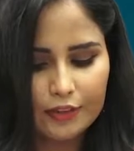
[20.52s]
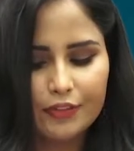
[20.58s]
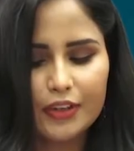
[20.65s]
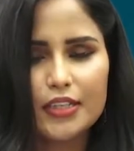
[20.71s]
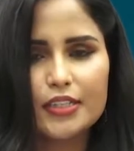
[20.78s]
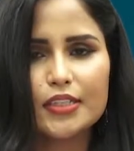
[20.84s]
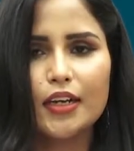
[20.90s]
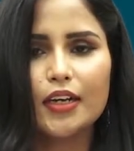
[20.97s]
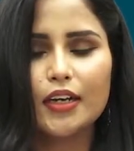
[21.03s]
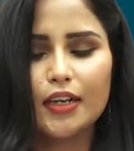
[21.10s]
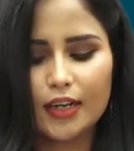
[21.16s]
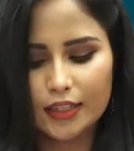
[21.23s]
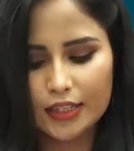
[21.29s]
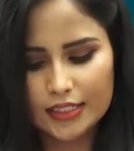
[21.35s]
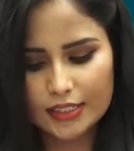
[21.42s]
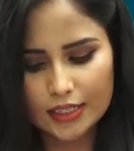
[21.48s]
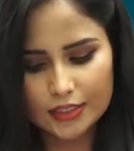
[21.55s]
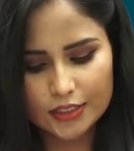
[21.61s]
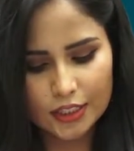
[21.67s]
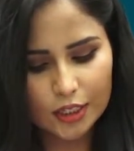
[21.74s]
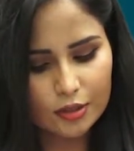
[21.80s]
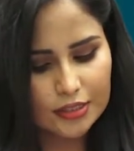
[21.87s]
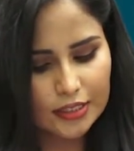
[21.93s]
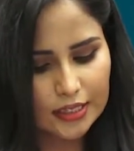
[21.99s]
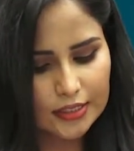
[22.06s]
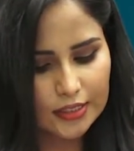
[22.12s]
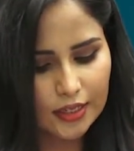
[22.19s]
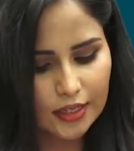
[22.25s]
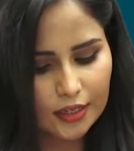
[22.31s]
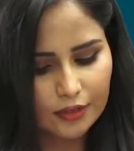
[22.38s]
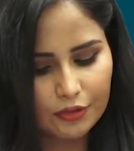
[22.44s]
ఫిట్స్ తగ్గడానికి సర్జరీలు
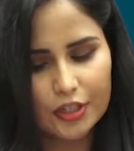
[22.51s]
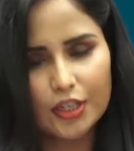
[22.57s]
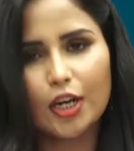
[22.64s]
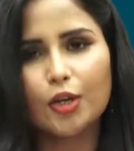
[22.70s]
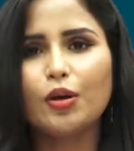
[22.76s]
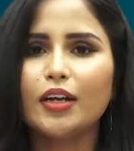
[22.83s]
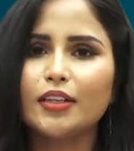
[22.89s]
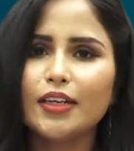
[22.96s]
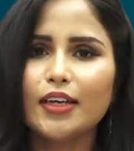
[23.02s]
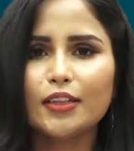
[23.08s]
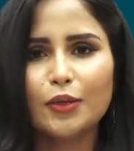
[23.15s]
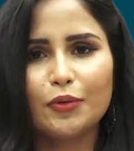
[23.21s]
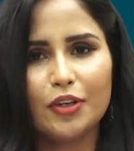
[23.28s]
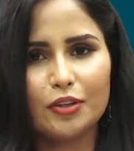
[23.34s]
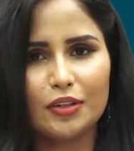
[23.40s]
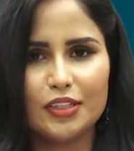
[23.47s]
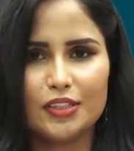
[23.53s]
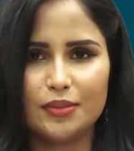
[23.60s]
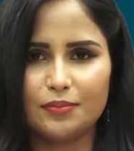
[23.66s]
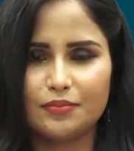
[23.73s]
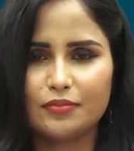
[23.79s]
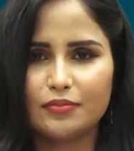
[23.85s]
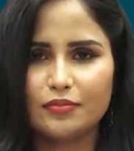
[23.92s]
చేస్తారని విన్నాను అది ఎంతవరకు నిజం